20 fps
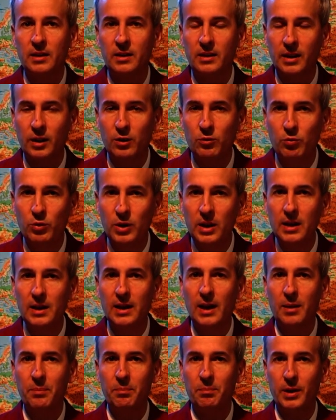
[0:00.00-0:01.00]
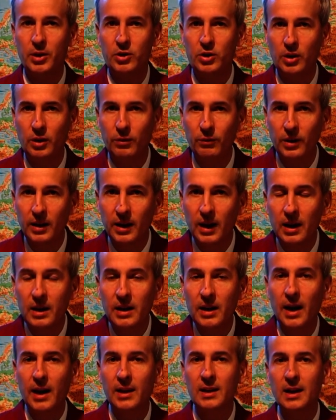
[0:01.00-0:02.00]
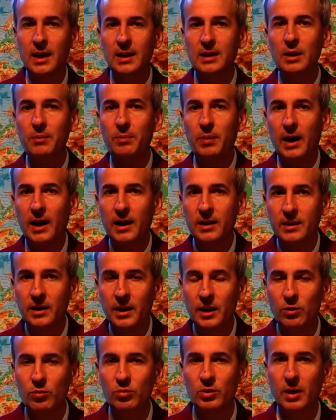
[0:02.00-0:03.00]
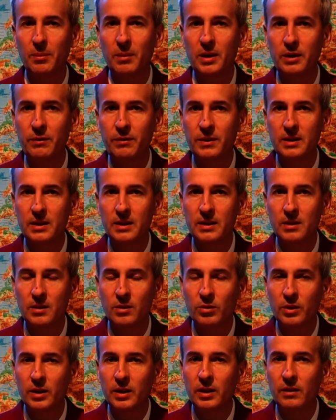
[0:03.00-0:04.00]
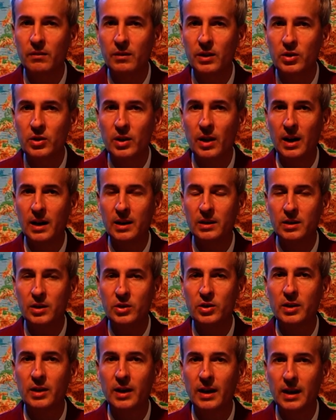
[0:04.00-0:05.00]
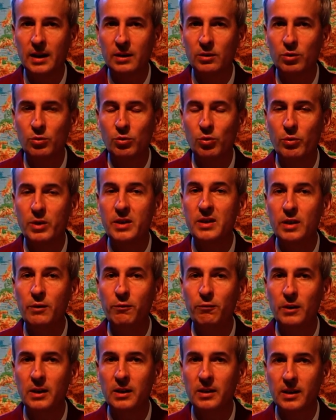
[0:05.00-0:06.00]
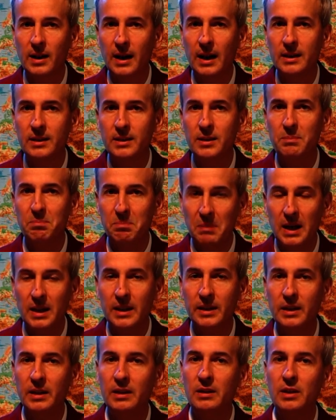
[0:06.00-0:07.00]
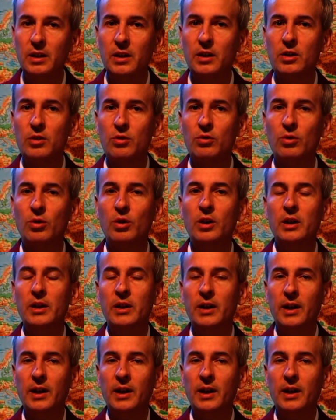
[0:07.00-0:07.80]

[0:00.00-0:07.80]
tranquilla, pacifica e dall'altra parte una manifestazione che invece ha degenerato con questi infiltrati maledetti che sono